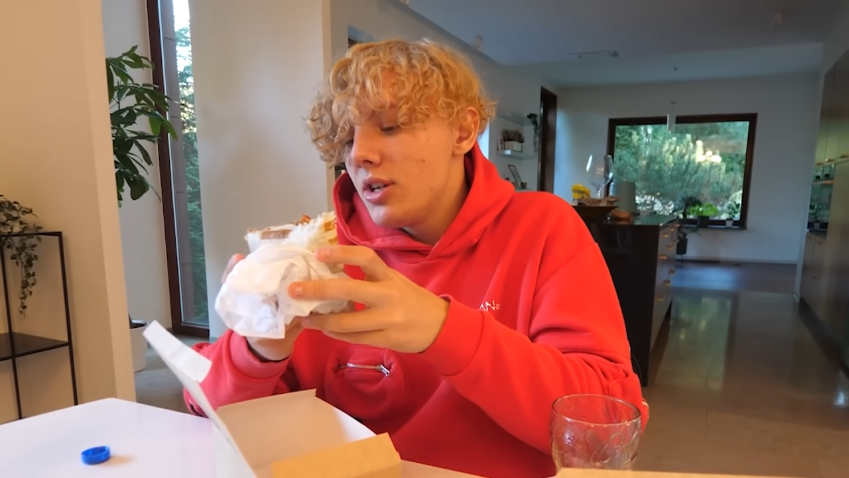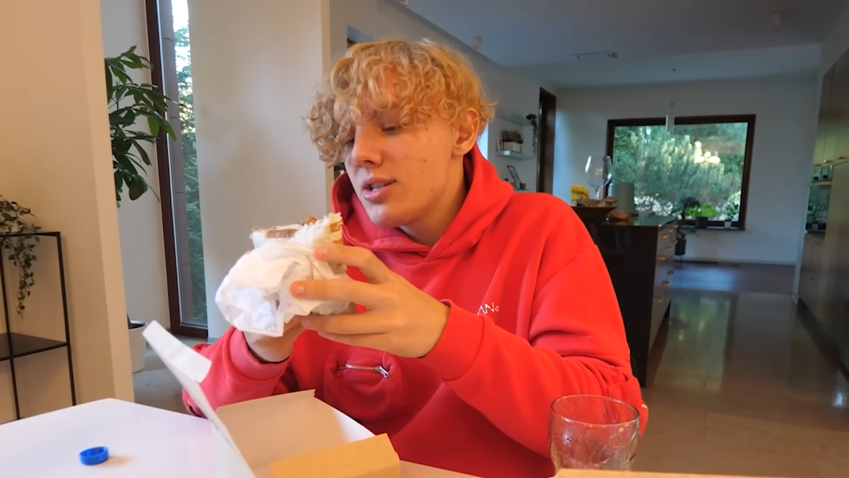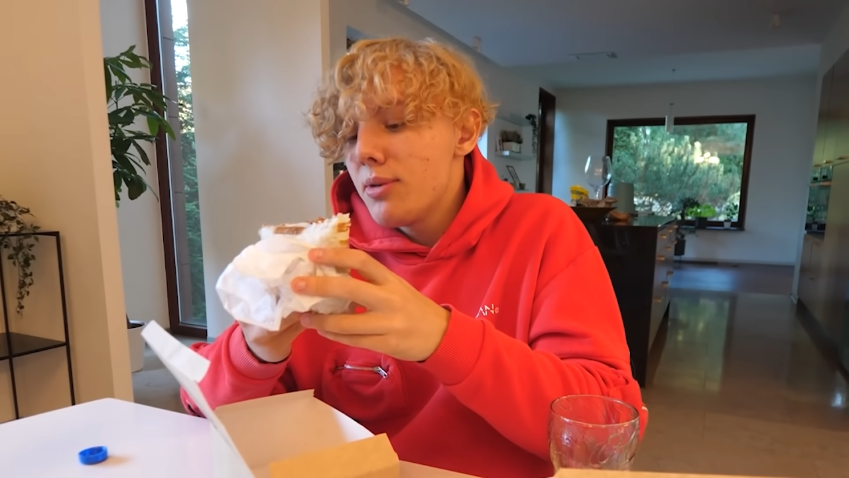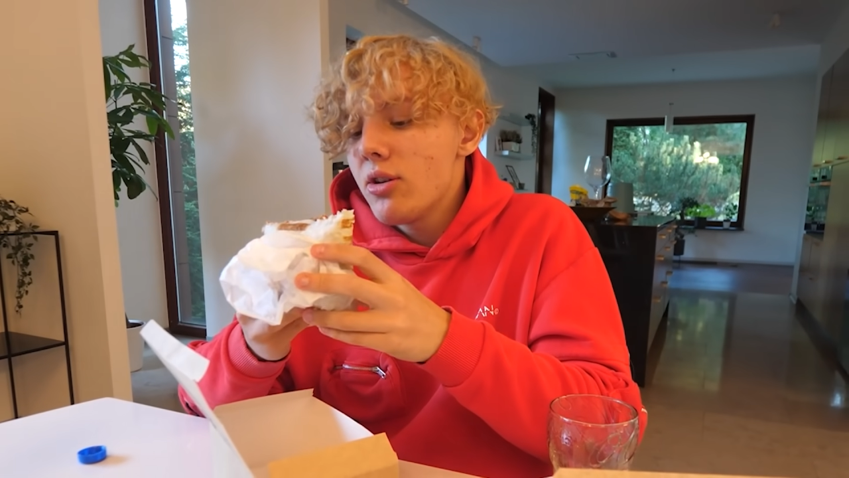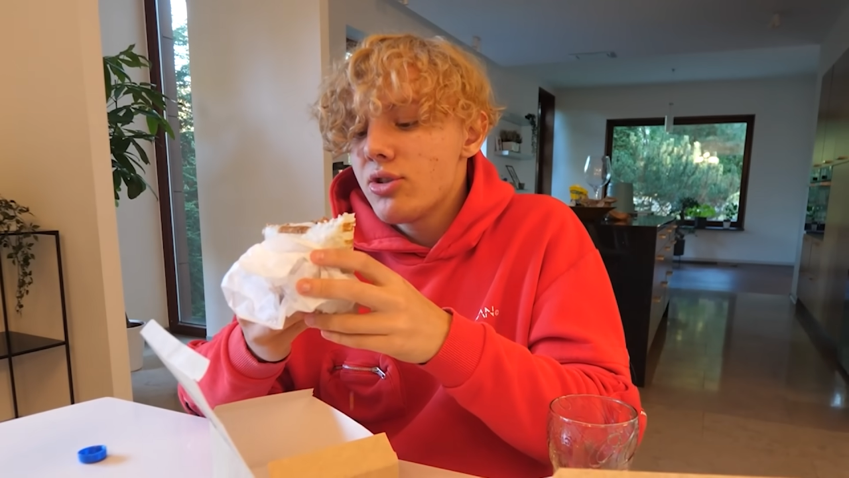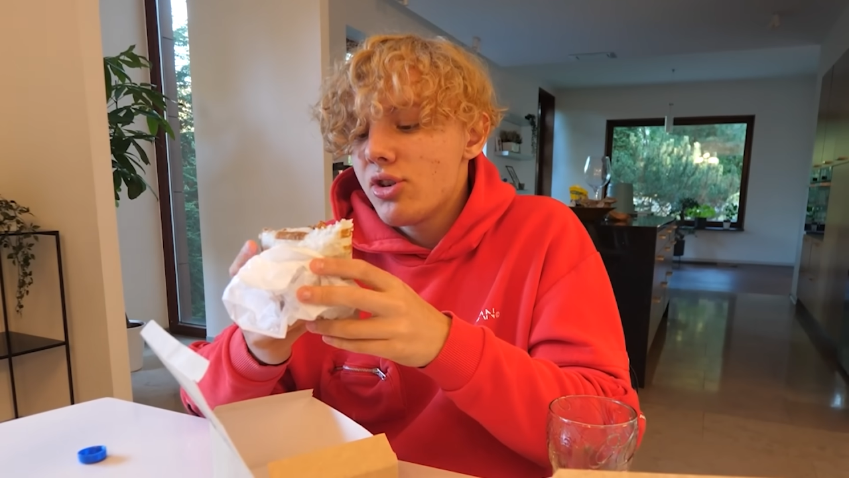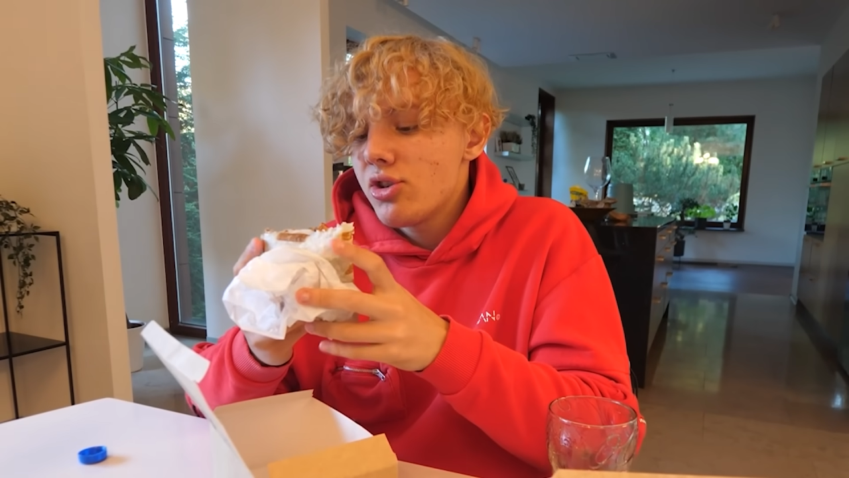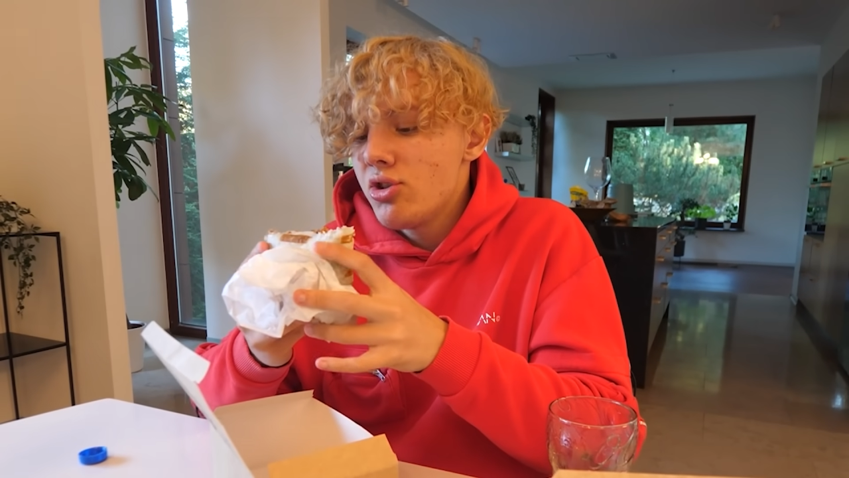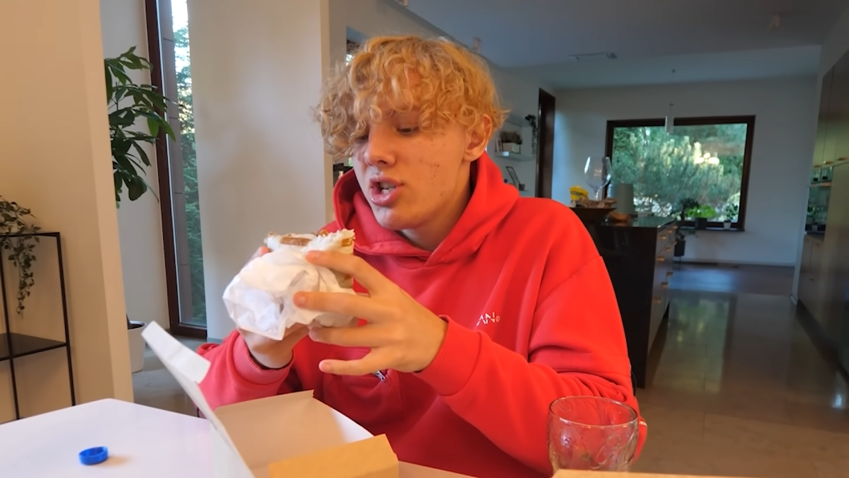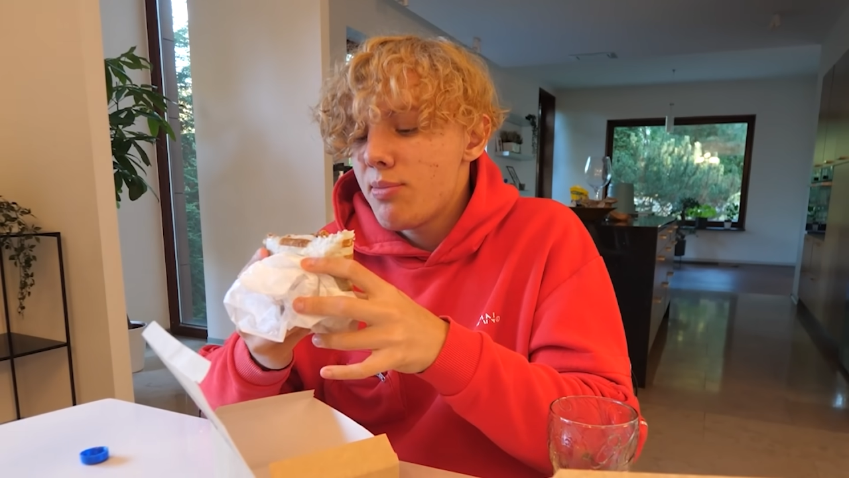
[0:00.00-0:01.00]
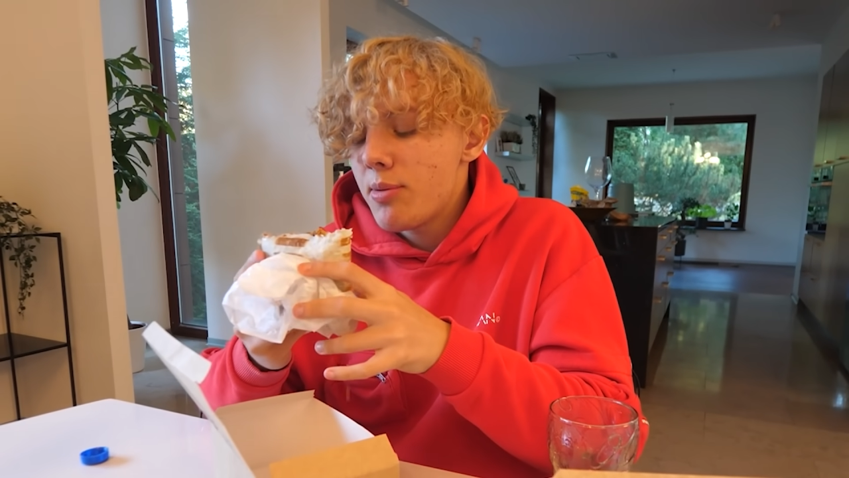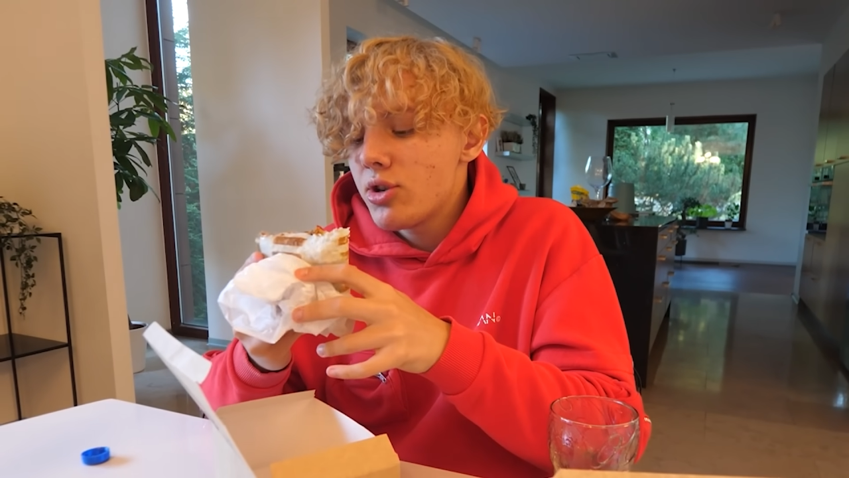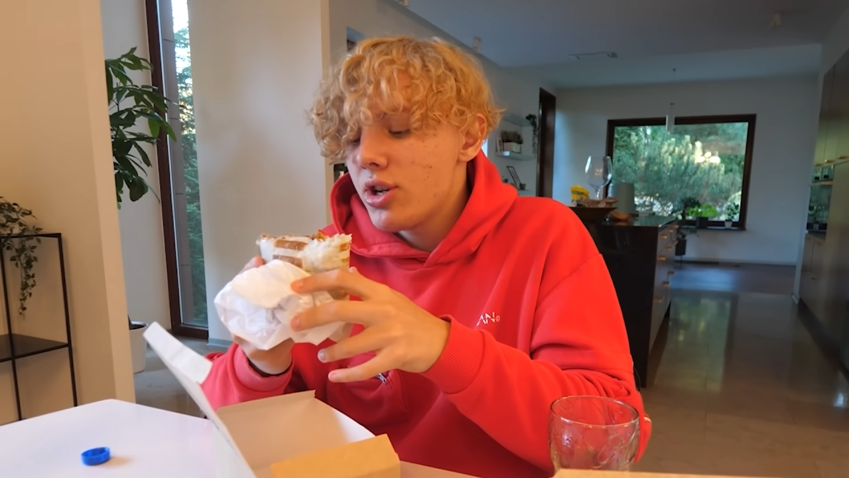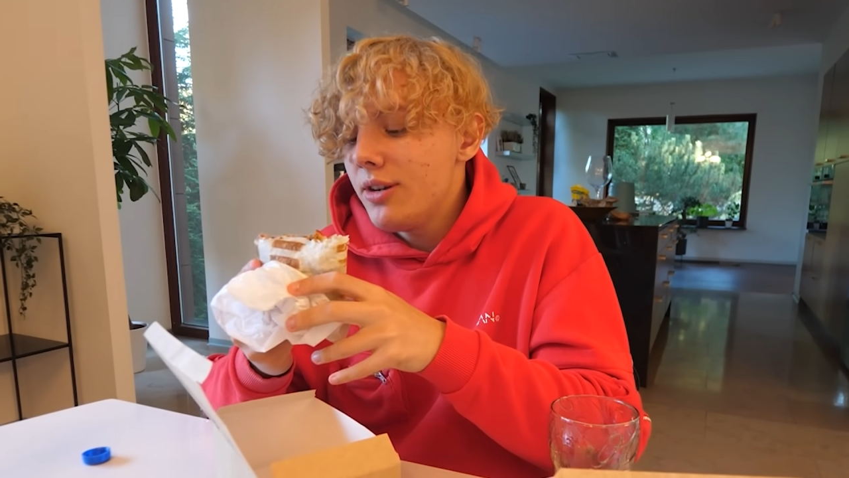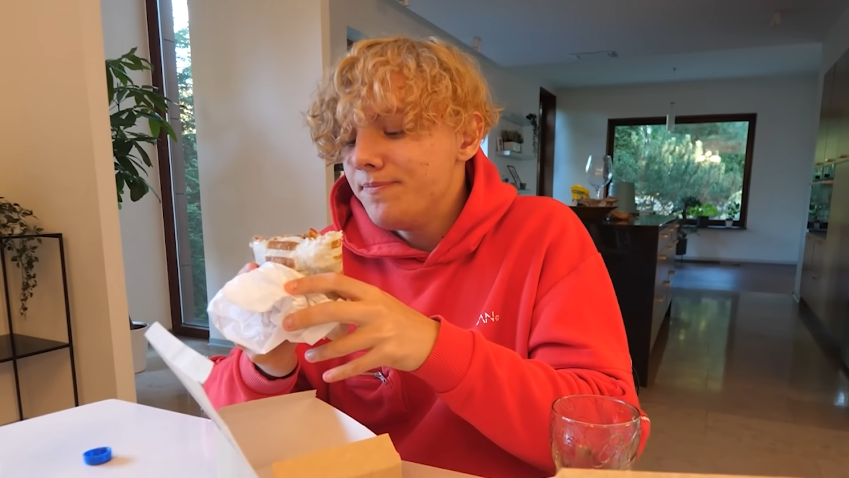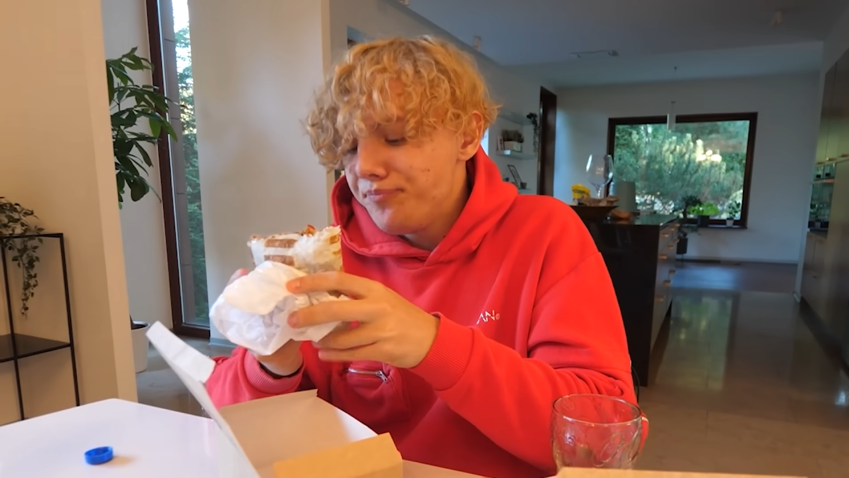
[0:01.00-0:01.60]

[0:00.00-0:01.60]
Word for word: jest mniej ostrzejsze niż papryczki